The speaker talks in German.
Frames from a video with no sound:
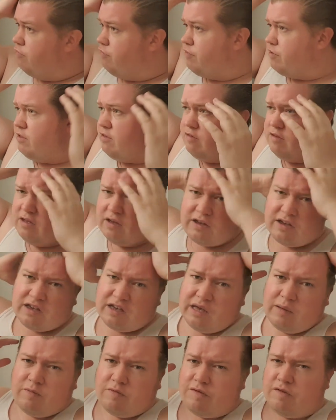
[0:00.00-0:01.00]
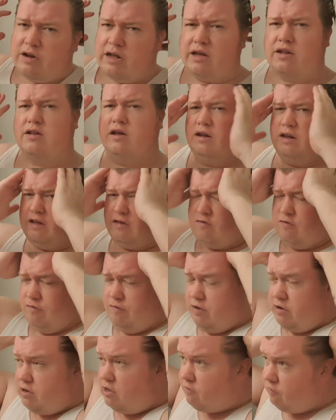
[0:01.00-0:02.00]
Frisiercreme pflegt da nicht so
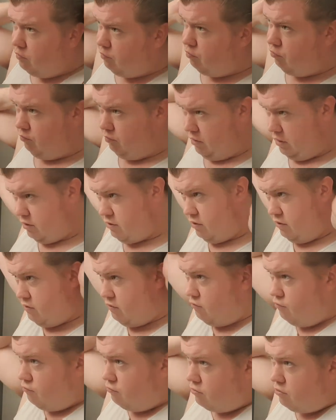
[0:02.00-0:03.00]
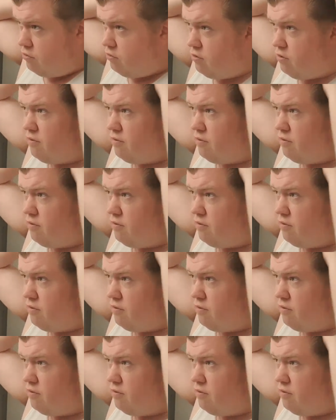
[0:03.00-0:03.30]
wirklich, wie Pomade es tut.